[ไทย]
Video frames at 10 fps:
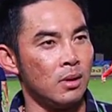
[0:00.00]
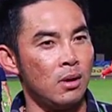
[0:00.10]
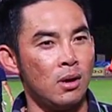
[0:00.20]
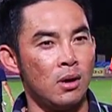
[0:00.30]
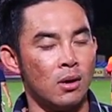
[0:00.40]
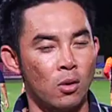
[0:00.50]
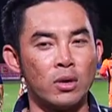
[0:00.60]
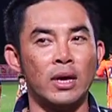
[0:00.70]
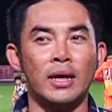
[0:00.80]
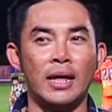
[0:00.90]
ก็โอ
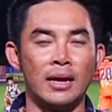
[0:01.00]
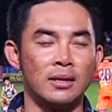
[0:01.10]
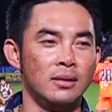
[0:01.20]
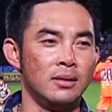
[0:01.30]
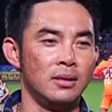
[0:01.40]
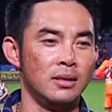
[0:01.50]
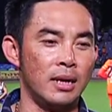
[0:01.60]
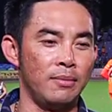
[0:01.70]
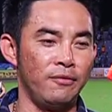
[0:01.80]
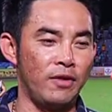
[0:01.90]
เคนะฮะคือคือ
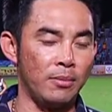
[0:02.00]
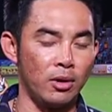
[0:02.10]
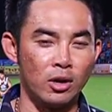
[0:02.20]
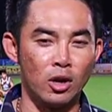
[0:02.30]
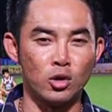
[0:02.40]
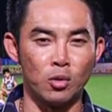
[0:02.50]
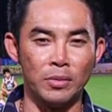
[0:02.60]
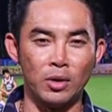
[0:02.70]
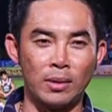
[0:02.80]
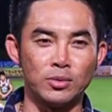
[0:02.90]
ทำให้แฟนบอลนครถม
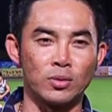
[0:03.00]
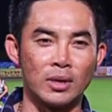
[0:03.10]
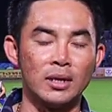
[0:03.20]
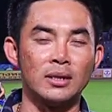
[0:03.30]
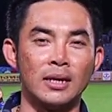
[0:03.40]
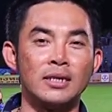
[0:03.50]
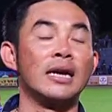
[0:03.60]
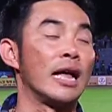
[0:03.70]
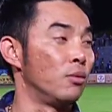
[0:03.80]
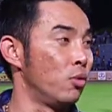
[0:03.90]
มีความสุขนั่นนั่นคือ
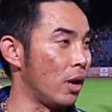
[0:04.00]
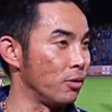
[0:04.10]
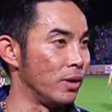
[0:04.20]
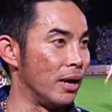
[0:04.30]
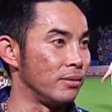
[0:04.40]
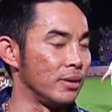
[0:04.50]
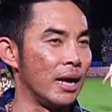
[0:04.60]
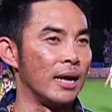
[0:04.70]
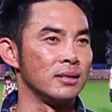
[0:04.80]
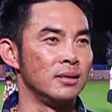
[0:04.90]
งานของพวกเราอยู่แล้ว
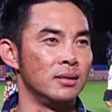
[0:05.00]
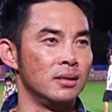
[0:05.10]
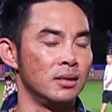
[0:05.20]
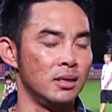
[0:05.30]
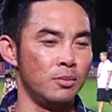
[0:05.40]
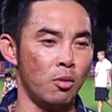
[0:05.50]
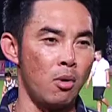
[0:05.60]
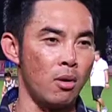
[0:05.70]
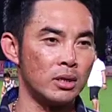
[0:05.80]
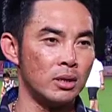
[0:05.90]
นะฮะคือคือผม
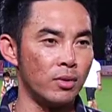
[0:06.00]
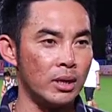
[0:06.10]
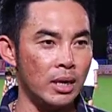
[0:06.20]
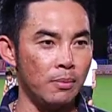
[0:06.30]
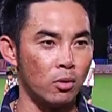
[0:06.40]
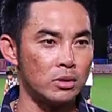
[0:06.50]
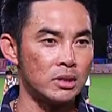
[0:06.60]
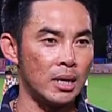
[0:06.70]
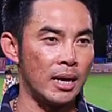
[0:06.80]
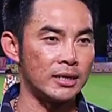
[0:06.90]
บอกว่า ถึงวันนี้ผล
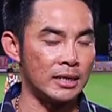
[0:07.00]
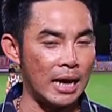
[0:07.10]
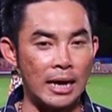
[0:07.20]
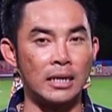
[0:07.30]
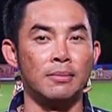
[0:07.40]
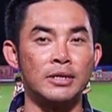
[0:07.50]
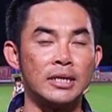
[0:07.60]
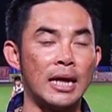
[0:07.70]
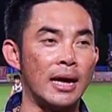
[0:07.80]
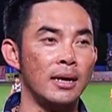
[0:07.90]
จะชนะหรือไม่ช
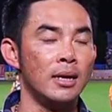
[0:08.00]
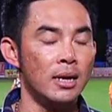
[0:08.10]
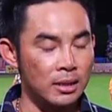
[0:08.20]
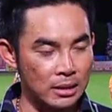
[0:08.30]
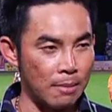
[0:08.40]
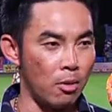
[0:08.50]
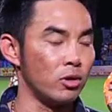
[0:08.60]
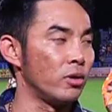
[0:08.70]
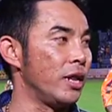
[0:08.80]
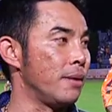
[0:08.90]
นะ แต่บอล
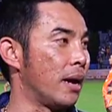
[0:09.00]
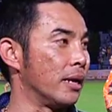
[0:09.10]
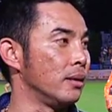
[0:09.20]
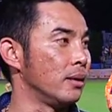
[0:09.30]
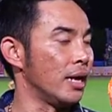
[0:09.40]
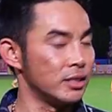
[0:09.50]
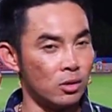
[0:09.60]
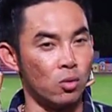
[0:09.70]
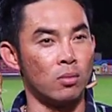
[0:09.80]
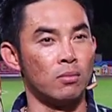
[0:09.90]
ต้องเล่นให้มันให้ส
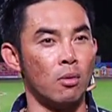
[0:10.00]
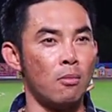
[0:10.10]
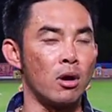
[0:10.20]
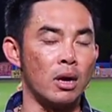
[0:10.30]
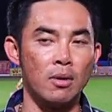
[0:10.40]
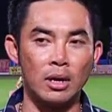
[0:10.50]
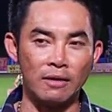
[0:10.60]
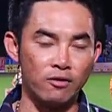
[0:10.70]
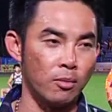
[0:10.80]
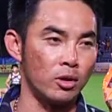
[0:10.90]
นุก ผมบอกแล้วว่า
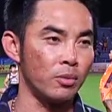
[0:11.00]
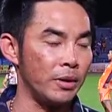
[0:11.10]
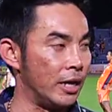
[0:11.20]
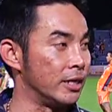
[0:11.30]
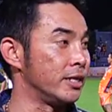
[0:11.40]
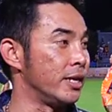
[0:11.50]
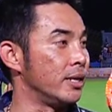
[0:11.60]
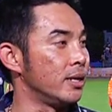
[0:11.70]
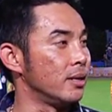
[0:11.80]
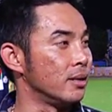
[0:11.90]
นักฟุตบอลต้องเป็นเอนเตอร์เทน
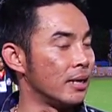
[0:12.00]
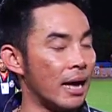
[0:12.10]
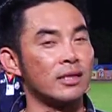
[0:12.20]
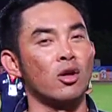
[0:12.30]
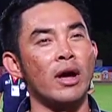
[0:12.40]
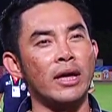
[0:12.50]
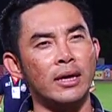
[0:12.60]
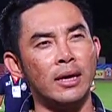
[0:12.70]
เนอร์นะฮะต้องให้